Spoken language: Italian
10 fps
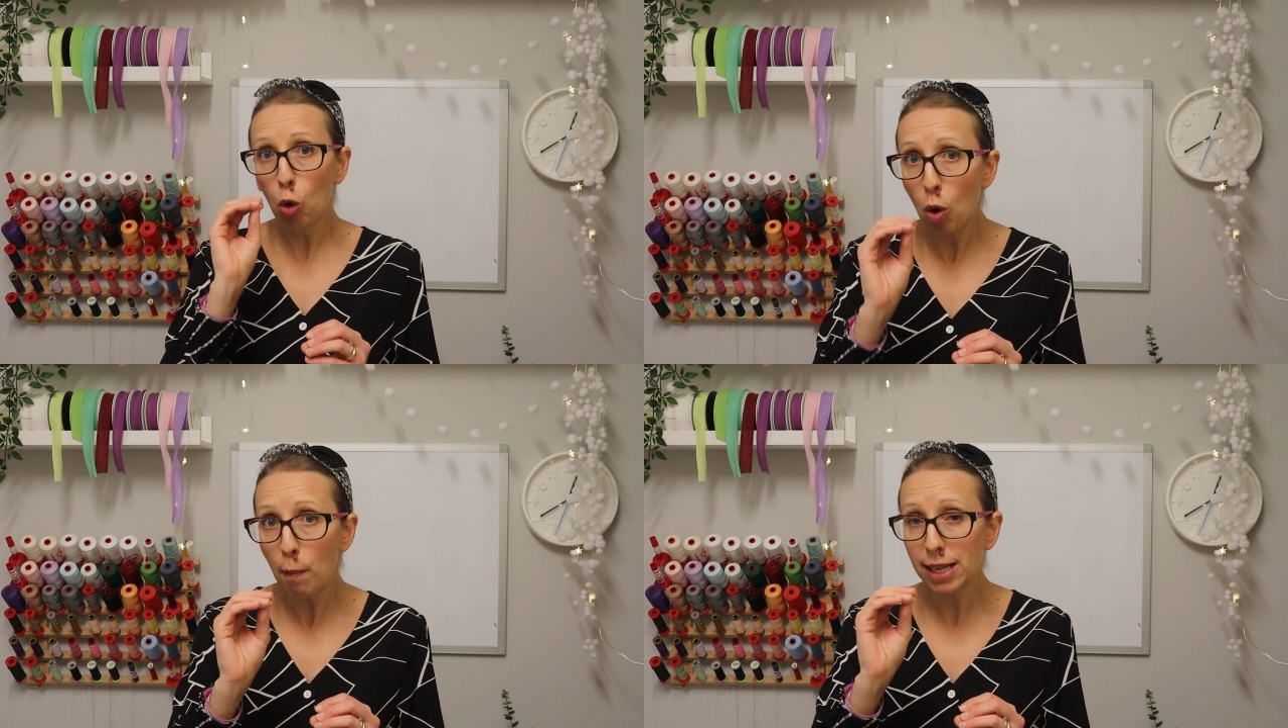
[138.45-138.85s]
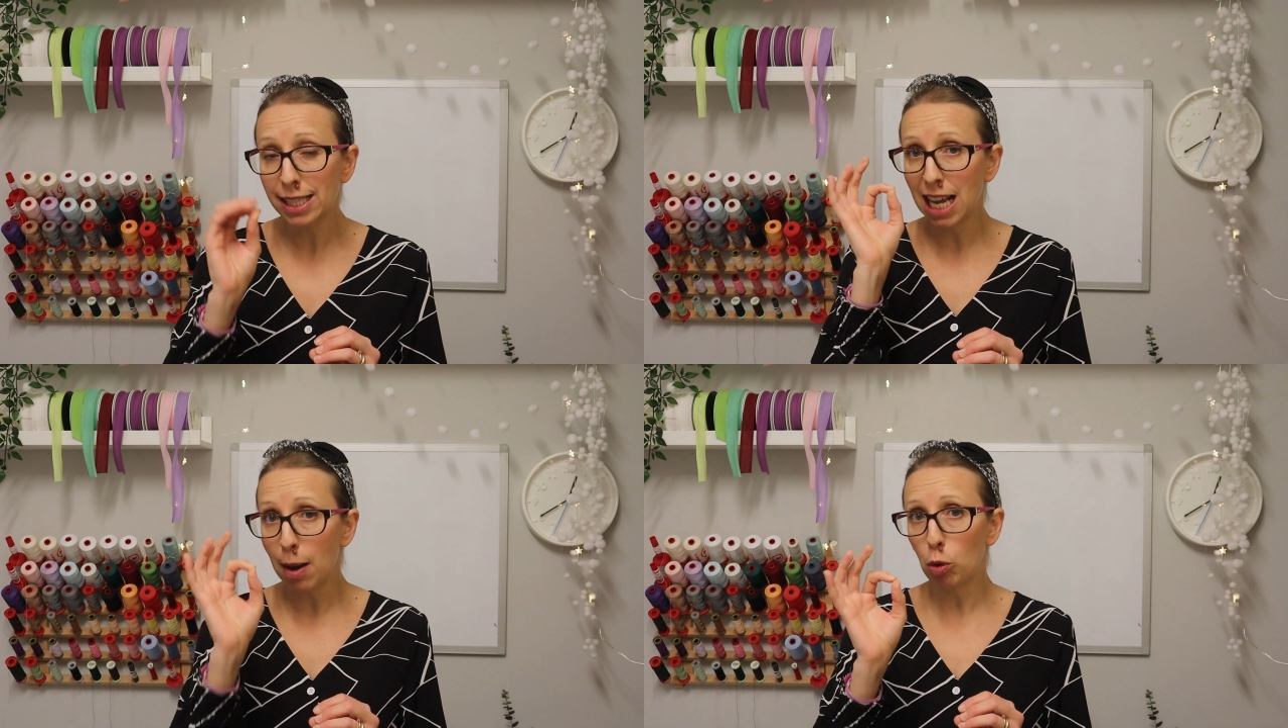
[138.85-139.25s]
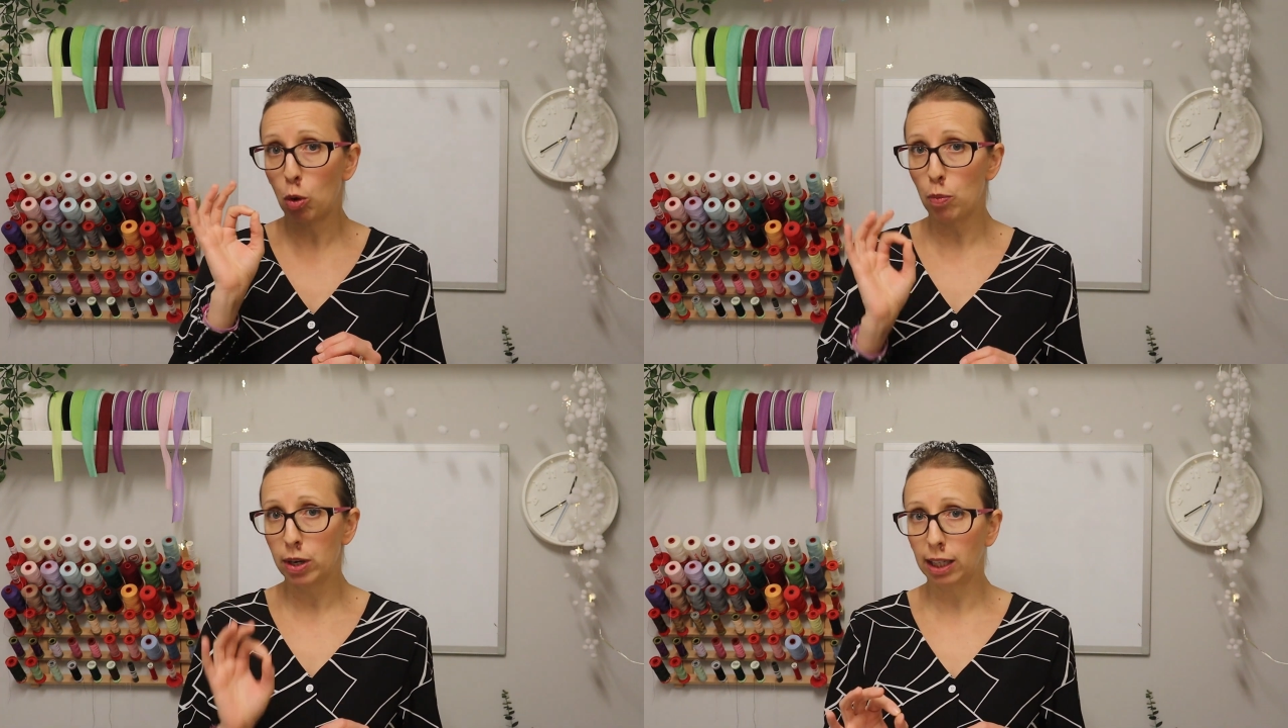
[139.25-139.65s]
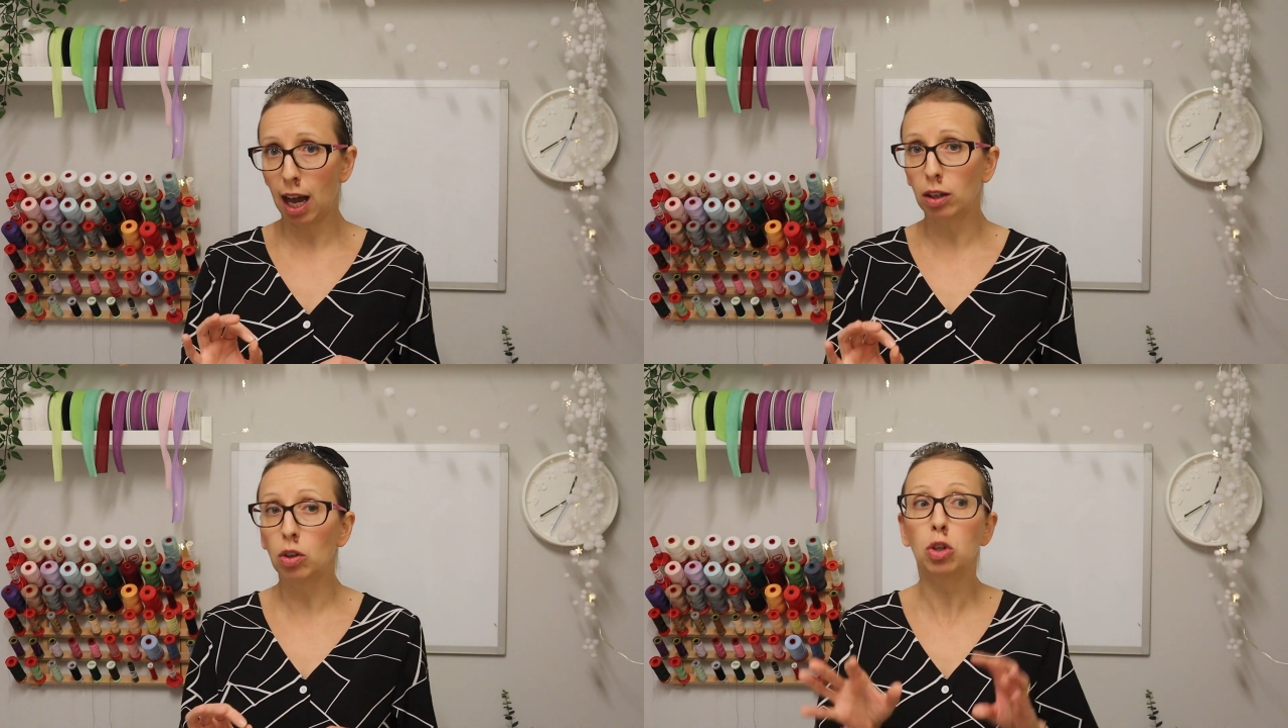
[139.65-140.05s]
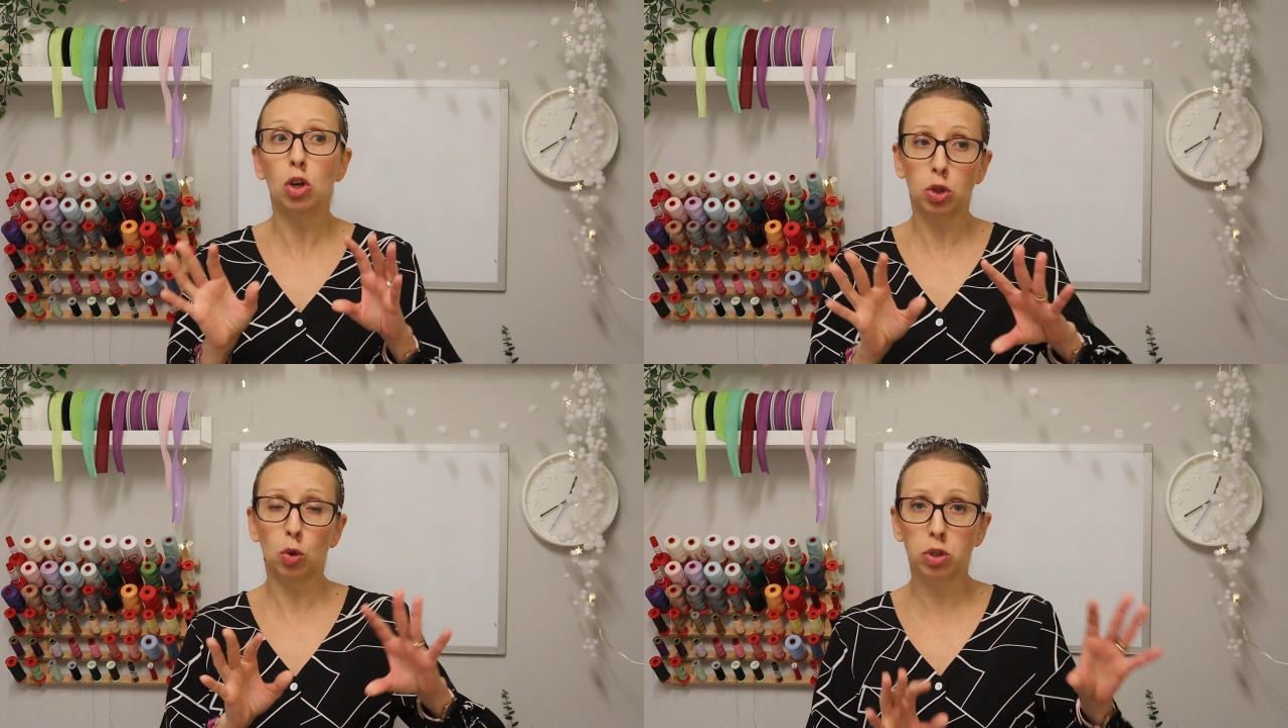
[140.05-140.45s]
come stiamo comunicando il
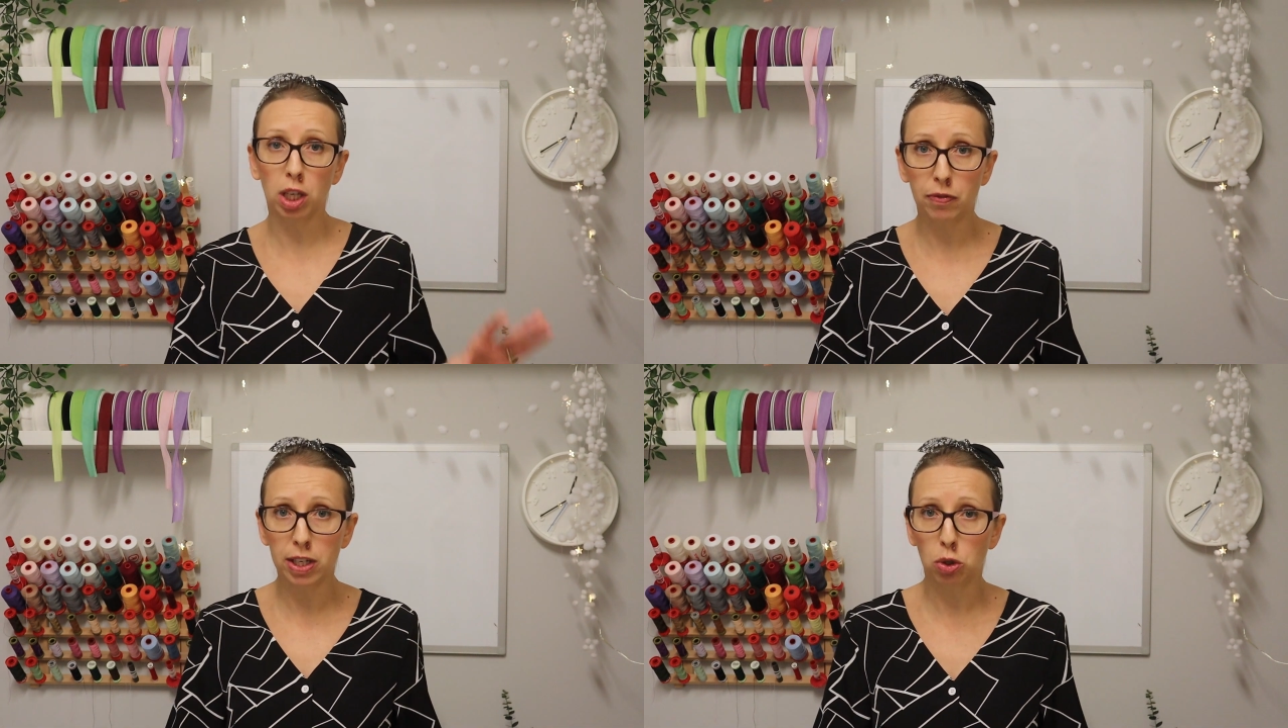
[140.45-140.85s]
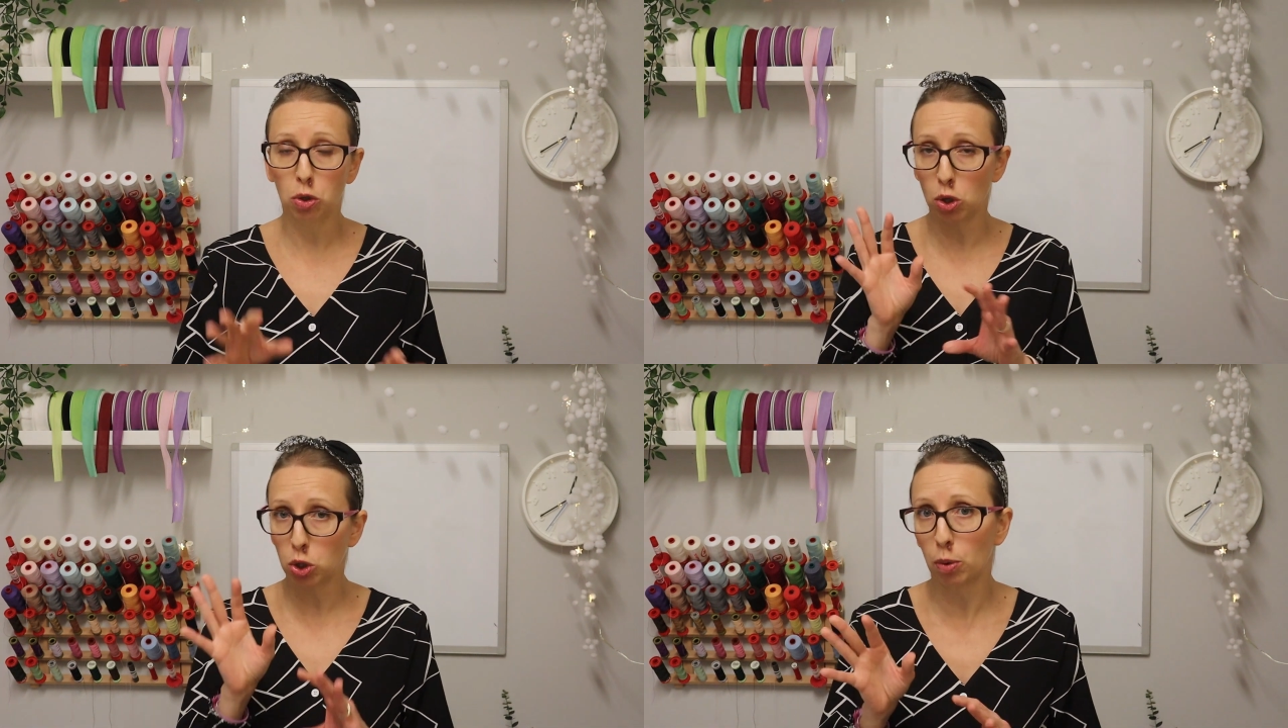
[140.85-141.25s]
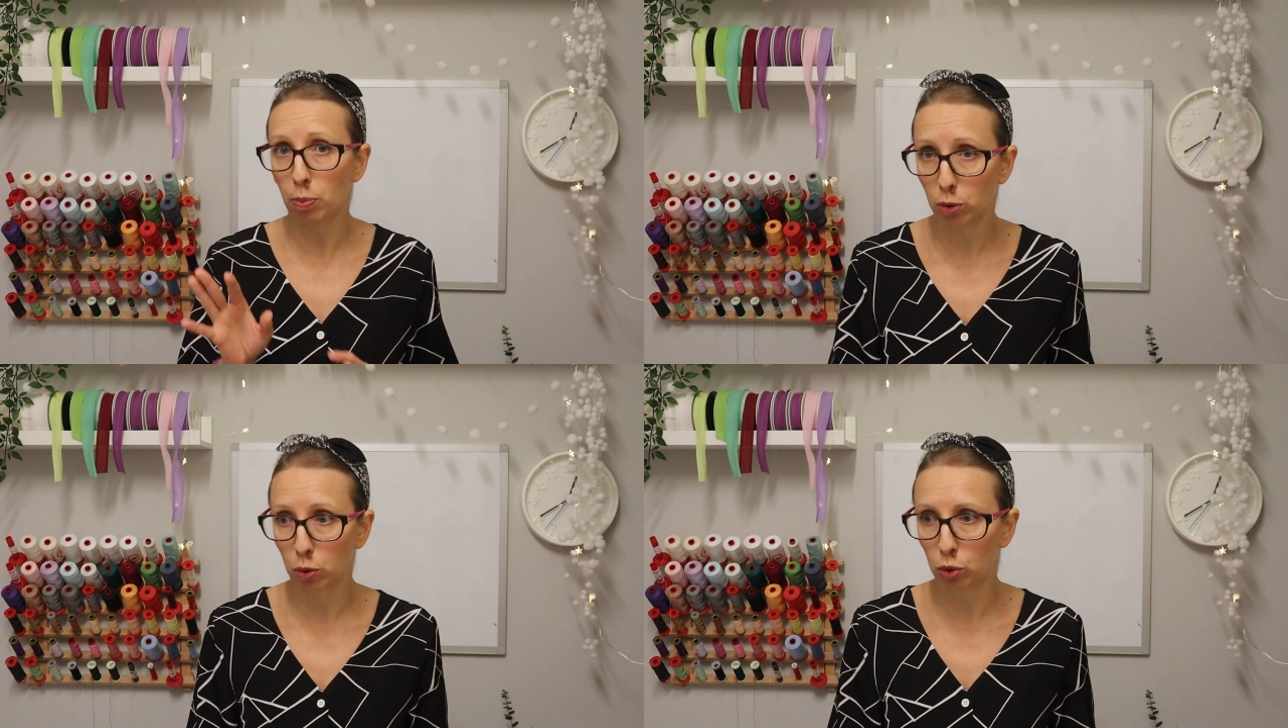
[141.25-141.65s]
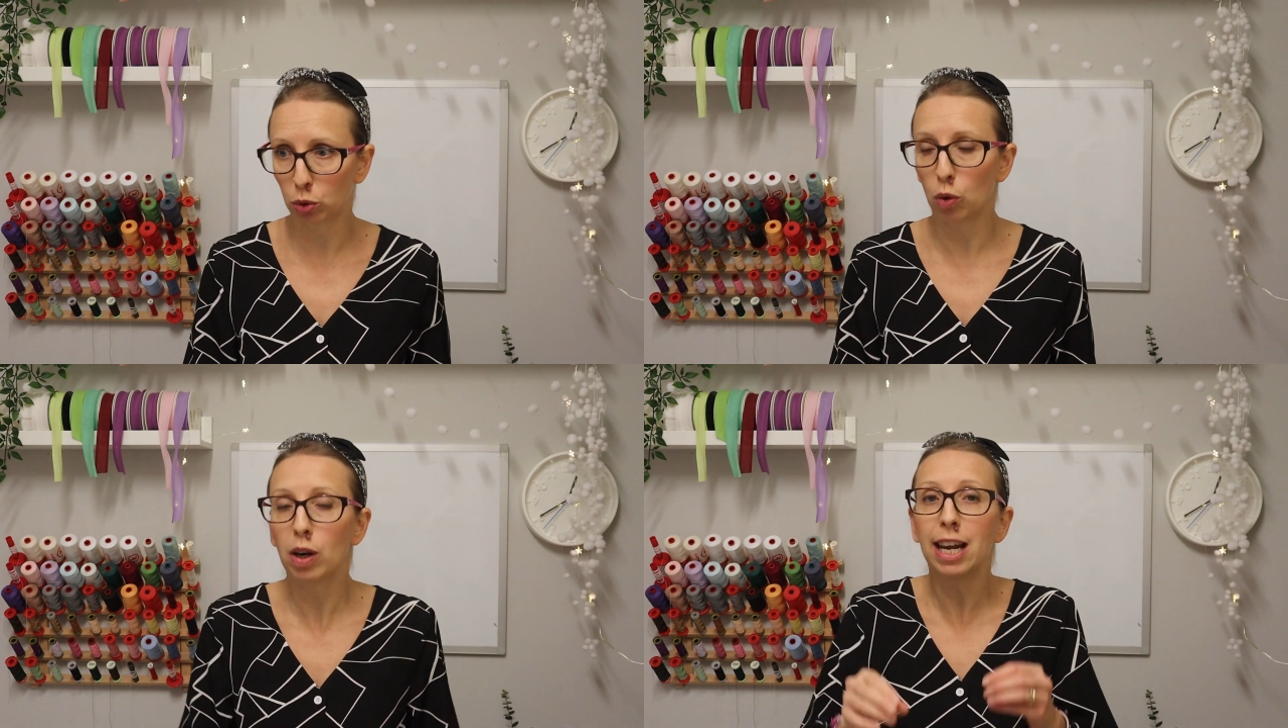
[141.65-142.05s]
nostro servizio il nostro prodotto